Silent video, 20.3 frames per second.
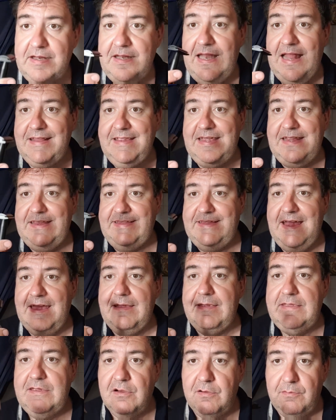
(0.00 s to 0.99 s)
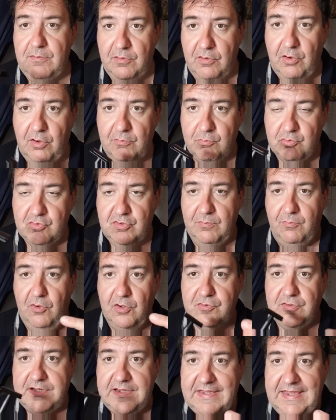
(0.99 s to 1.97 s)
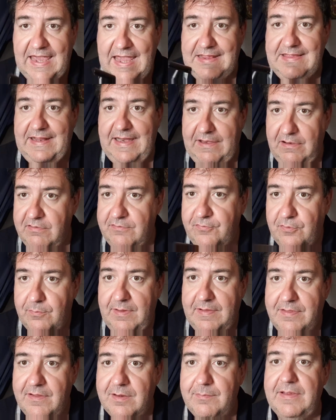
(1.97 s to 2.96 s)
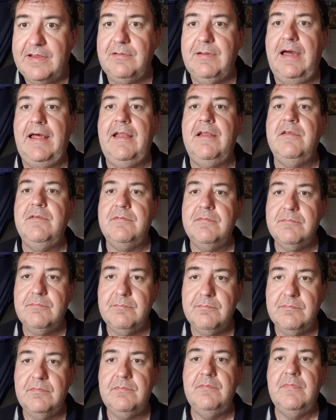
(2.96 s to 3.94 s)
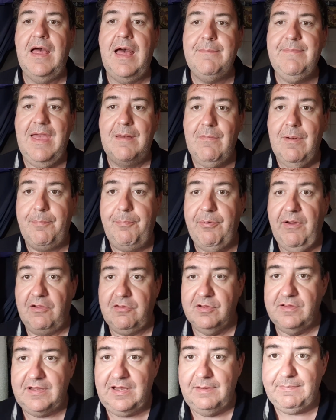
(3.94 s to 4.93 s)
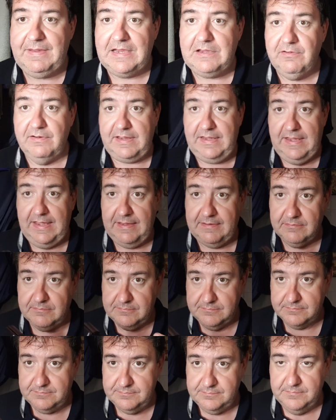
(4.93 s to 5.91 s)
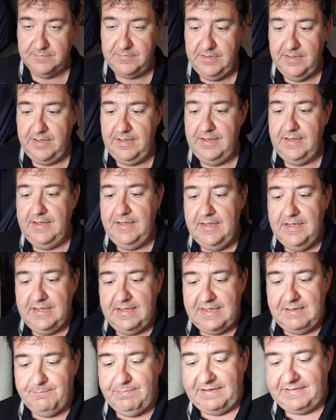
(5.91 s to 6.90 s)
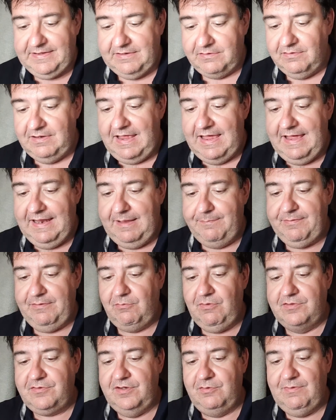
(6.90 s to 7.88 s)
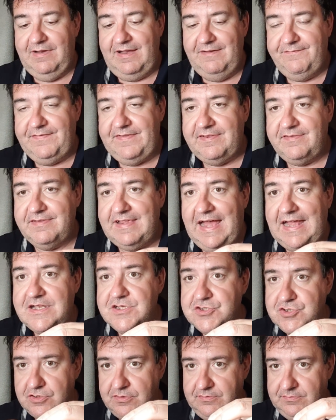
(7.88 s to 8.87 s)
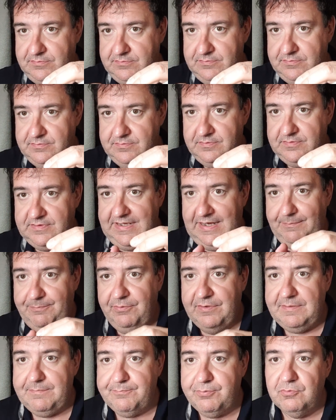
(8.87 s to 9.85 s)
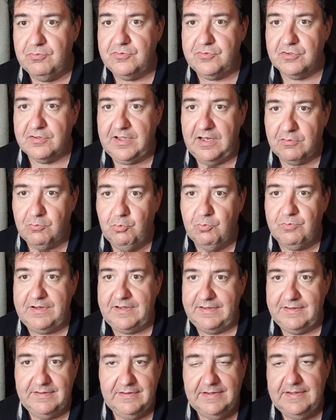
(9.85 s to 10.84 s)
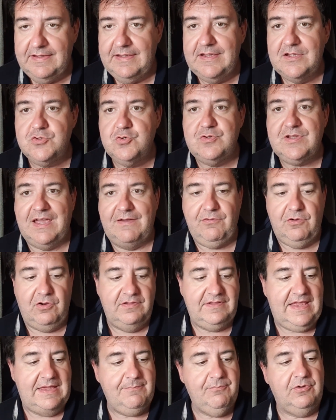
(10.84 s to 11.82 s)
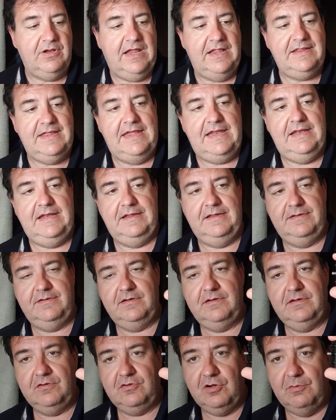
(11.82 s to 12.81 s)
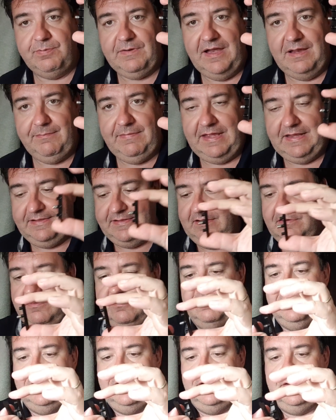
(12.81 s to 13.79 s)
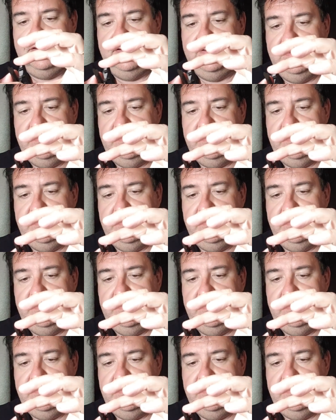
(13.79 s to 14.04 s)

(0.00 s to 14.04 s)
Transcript: la ditta, io ho avuto modo di chiedere no, informazioni in merito là, abbiamo apportato delle migliorie. In particolare per quanto riguarda il fissaggio, che era poi il punto che alcuni giudicavano debole, del copriremetta con